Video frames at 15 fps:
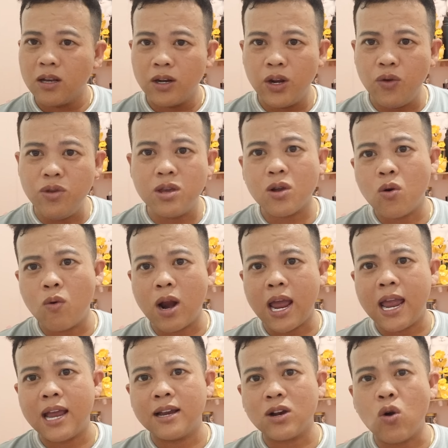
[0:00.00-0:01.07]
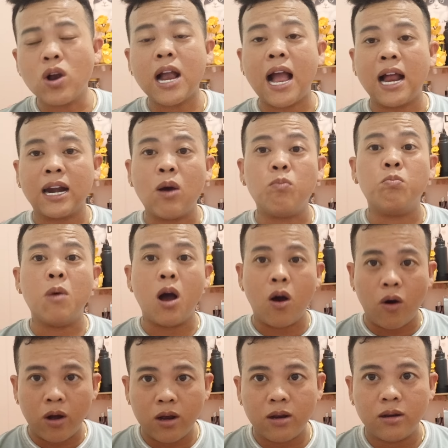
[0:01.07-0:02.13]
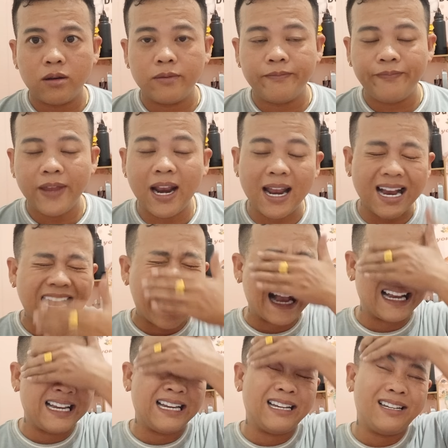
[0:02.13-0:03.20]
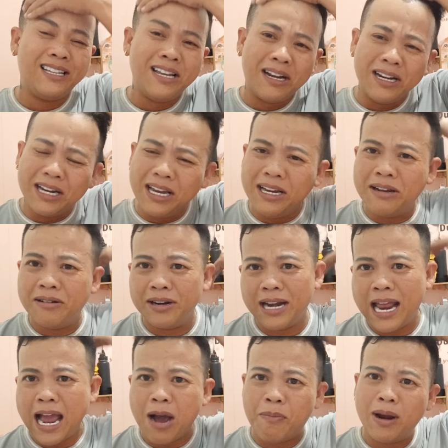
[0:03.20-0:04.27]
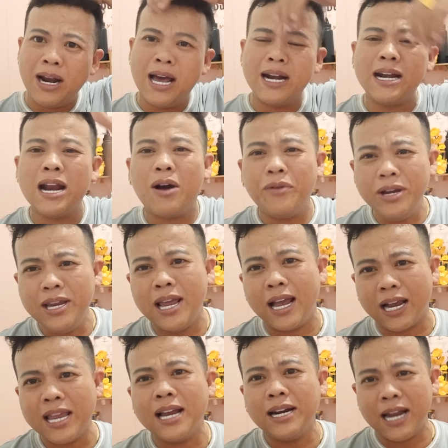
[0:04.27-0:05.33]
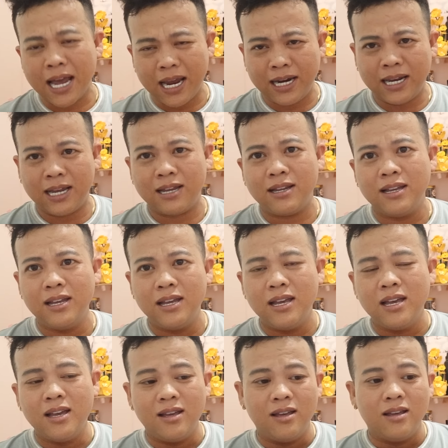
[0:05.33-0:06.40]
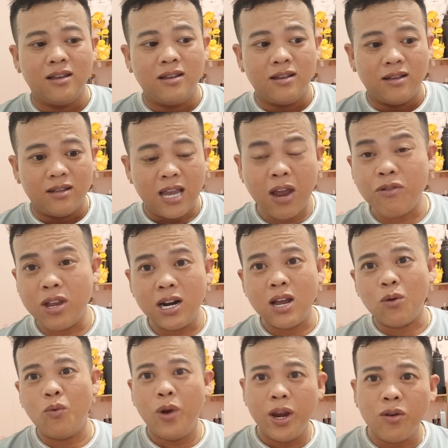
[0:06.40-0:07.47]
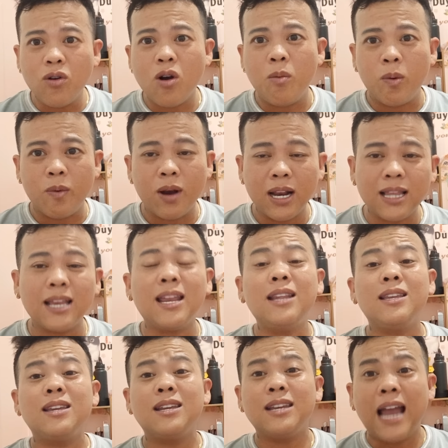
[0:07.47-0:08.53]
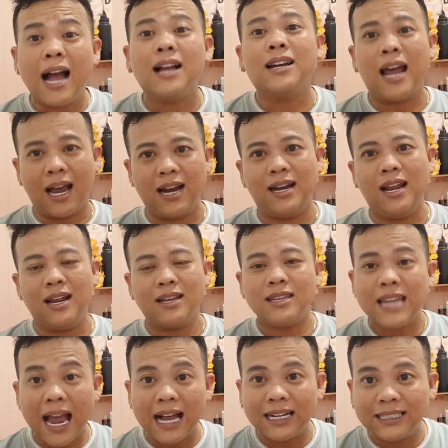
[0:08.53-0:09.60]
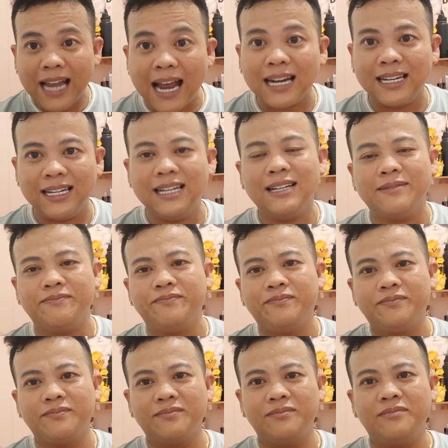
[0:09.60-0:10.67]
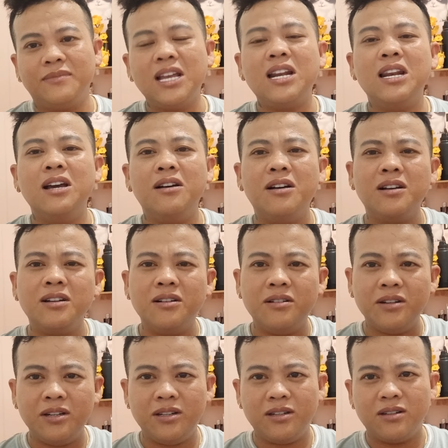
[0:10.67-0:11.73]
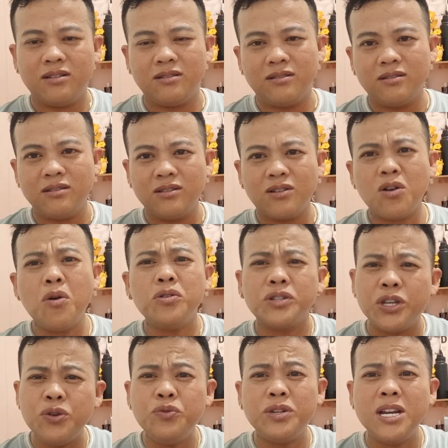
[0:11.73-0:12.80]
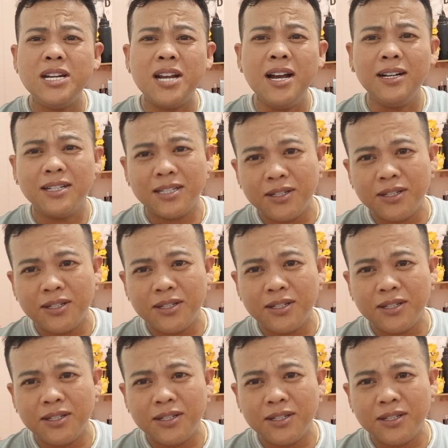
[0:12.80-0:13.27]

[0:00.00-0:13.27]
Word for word: nếu như cô Lan có cần đồng bọn hay là cần những cái người nào mà lên nói về cái vấn đề này theo như là khuyên của con một cái, cái, cái chân thành nè chân thành nè nên lựa người có một xíu trí thức